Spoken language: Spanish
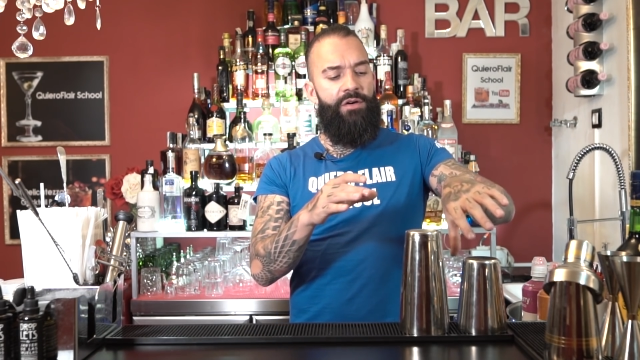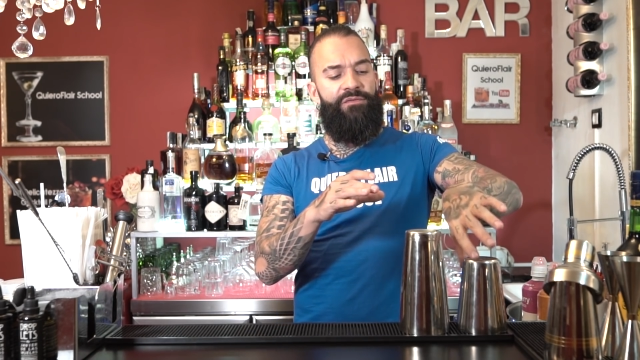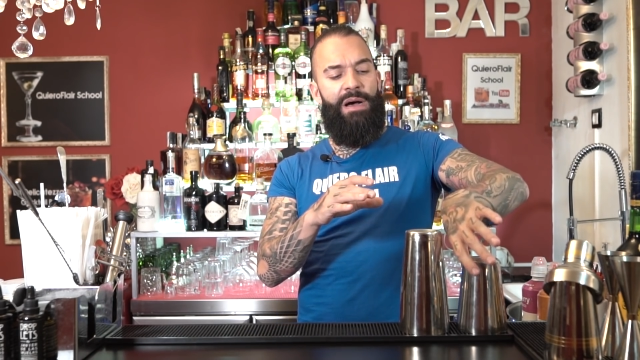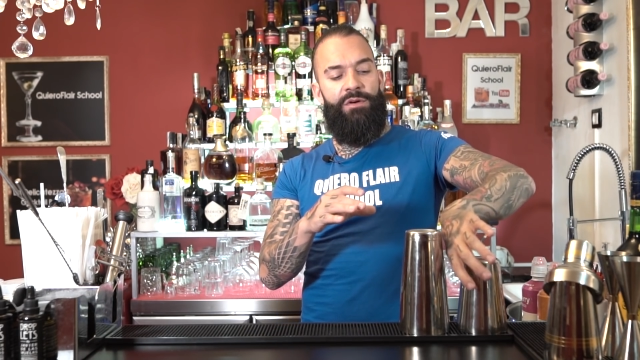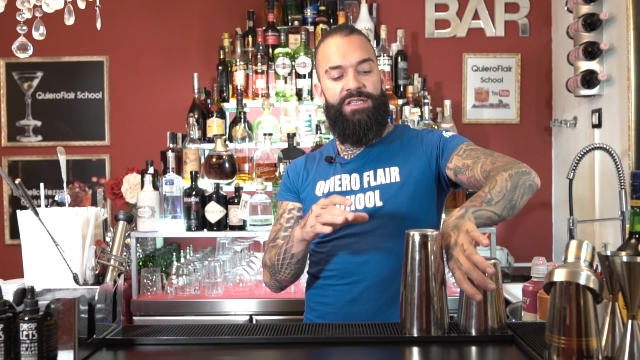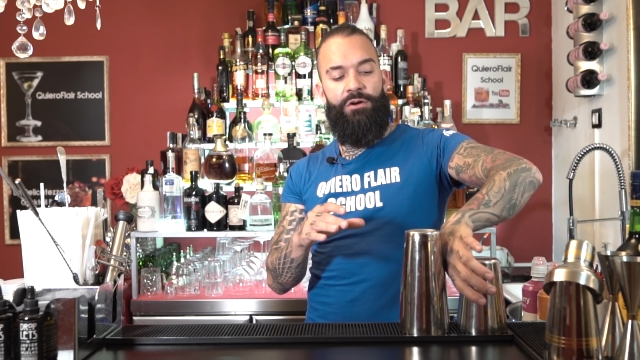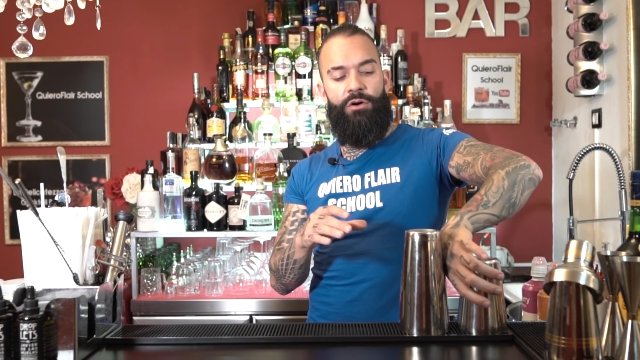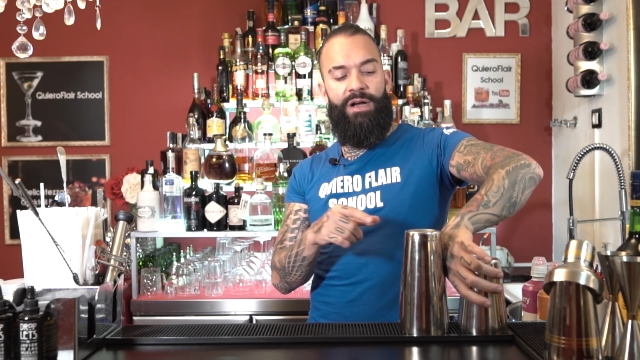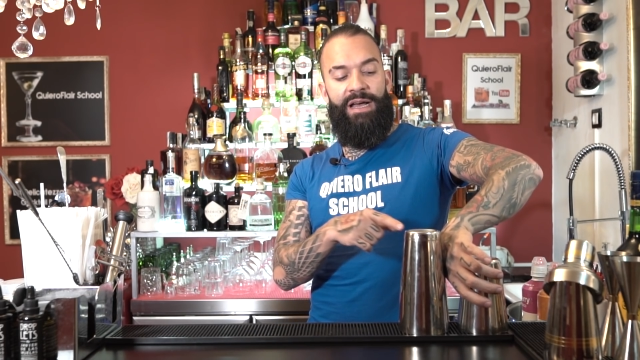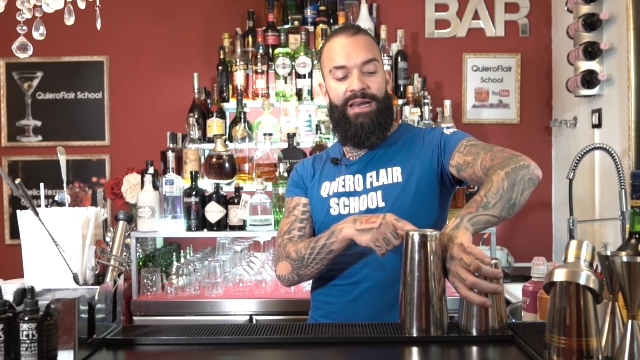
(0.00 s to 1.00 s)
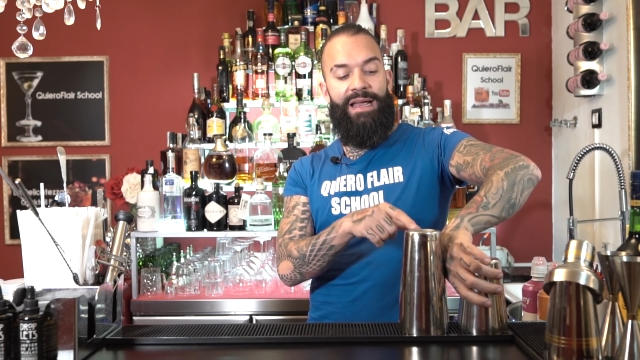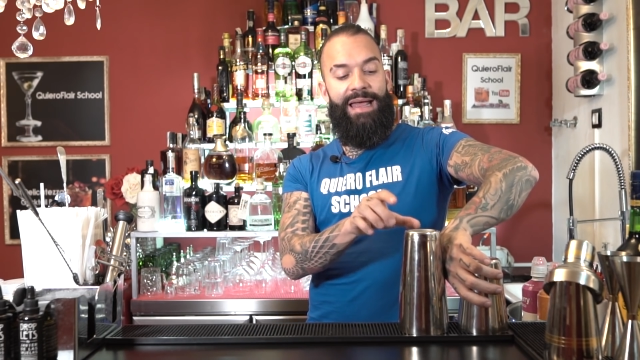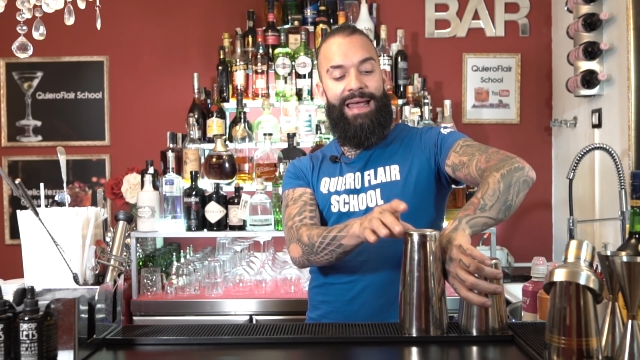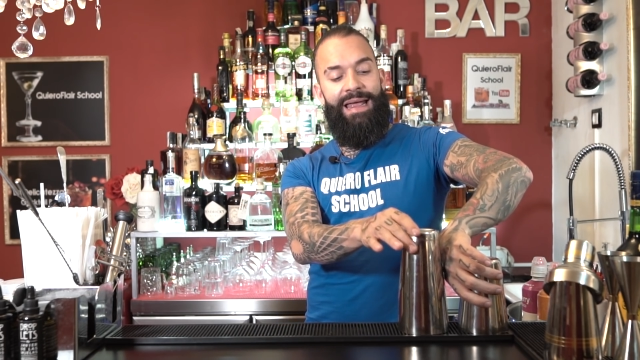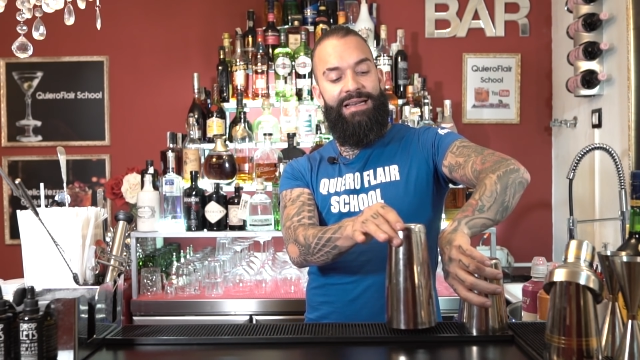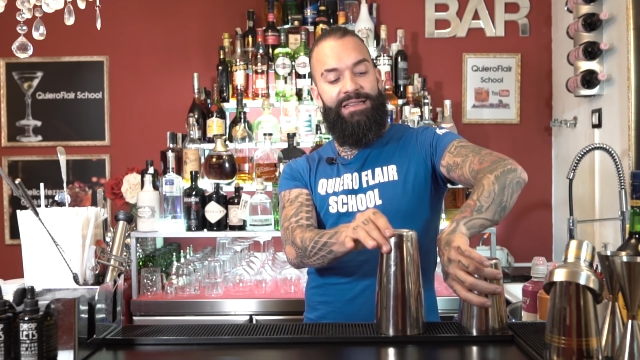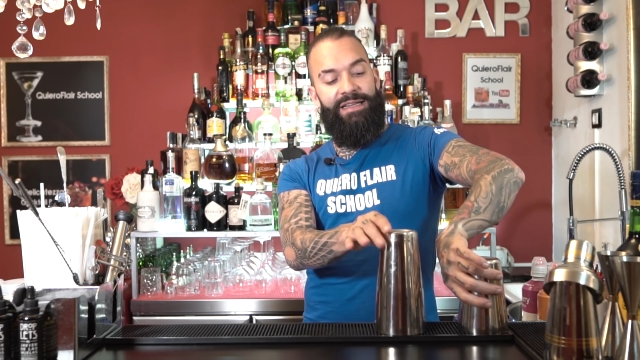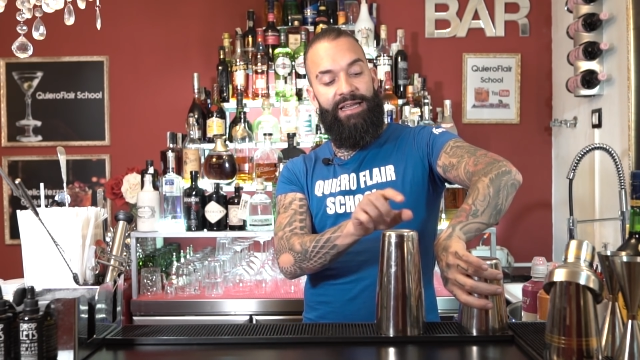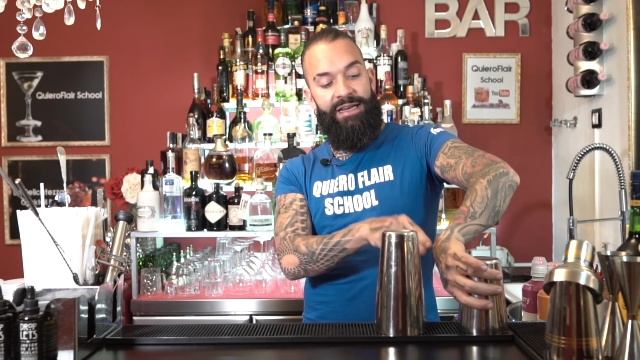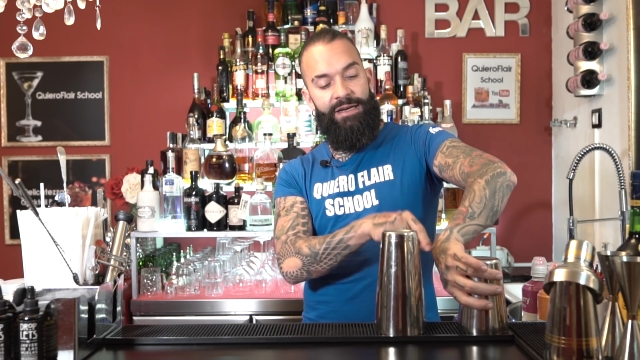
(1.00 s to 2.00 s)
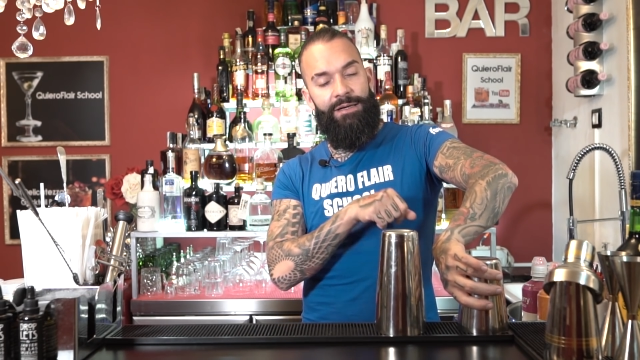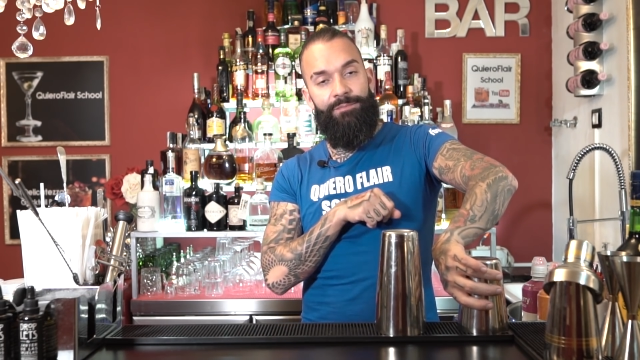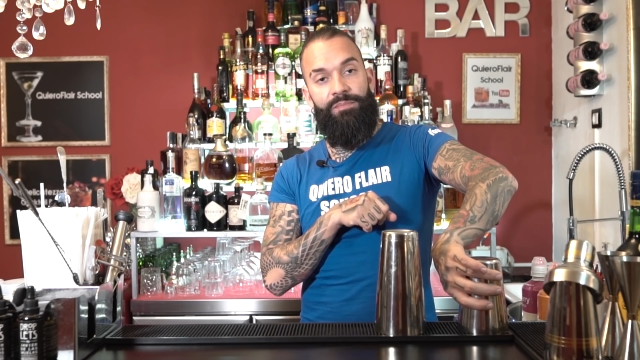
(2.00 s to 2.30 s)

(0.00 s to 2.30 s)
vamos a coger el tin